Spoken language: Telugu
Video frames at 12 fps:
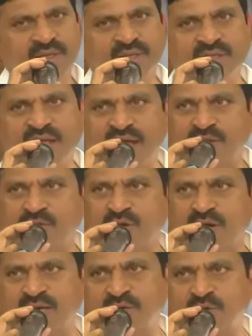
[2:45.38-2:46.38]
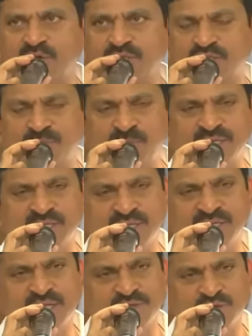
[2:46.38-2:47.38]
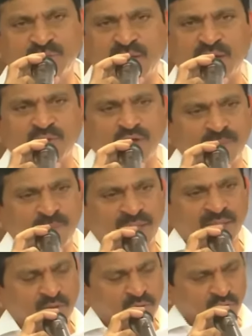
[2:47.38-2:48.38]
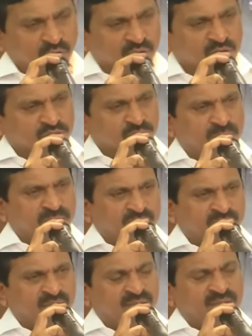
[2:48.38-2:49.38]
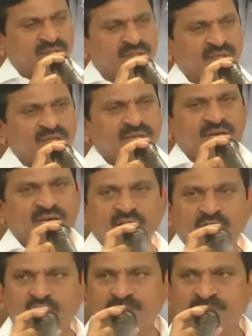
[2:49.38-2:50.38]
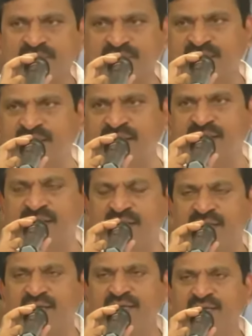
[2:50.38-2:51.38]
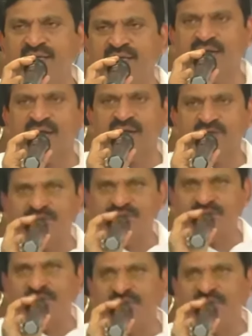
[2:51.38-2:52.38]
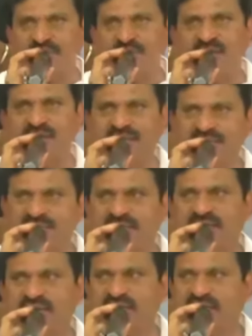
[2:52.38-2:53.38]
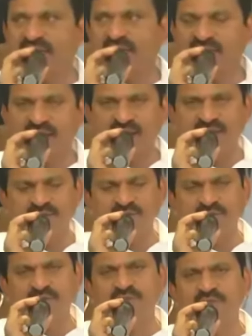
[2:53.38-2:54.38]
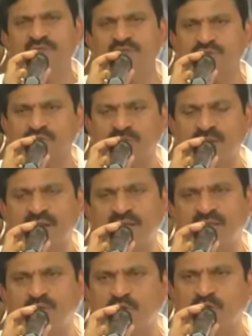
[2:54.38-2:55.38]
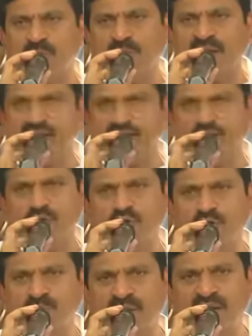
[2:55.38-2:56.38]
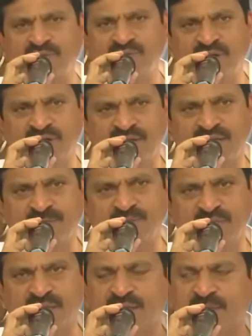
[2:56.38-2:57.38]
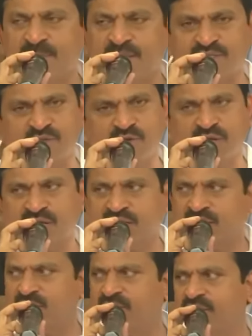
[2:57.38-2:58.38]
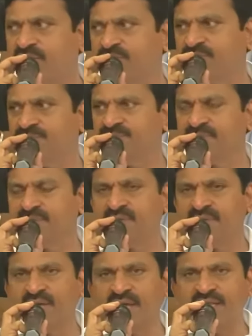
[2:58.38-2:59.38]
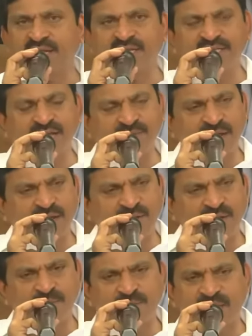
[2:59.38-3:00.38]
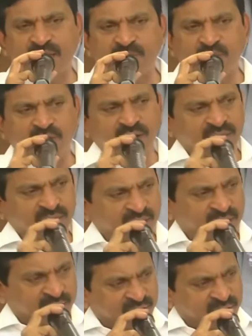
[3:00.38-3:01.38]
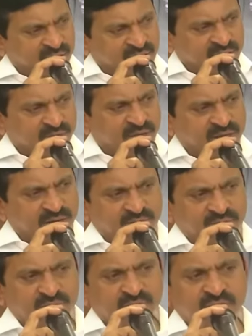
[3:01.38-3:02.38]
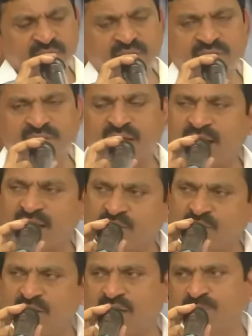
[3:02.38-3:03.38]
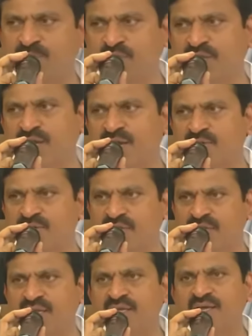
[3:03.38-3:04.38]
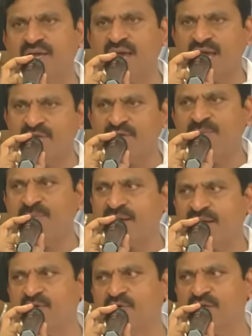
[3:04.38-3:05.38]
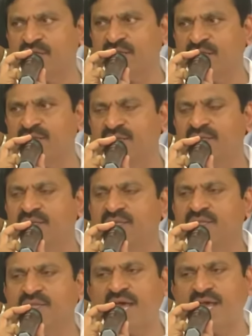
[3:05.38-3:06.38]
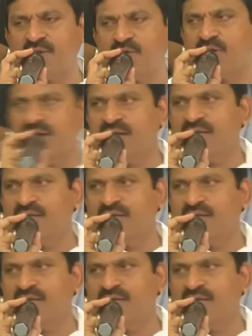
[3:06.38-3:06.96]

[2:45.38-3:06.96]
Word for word: దాన్ని కూడా టూరిస్ట్ ప్లేస్ కింద సుమారు ఒక పది కోట్లు ఖర్చు పెట్టి డెవలప్ చేశారు కానీ రావాల్సినంత మైలేజ్ దానికి రాలేదు సుమారు అది వన్ పాయింట్ ఫోర్ వన్ పాయింట్ ఫైవ్ టీఎంసీ కెపాసిటీ ఉన్న రిజర్వాయరు అది నిజాం నవాబ్ టైంలో కట్టిన రిజర్వాయరు చాలా అది కూడా అద్భుతంగా ఉంటుంది హైవే పక్కన ఉంటుంది దాన్ని కూడా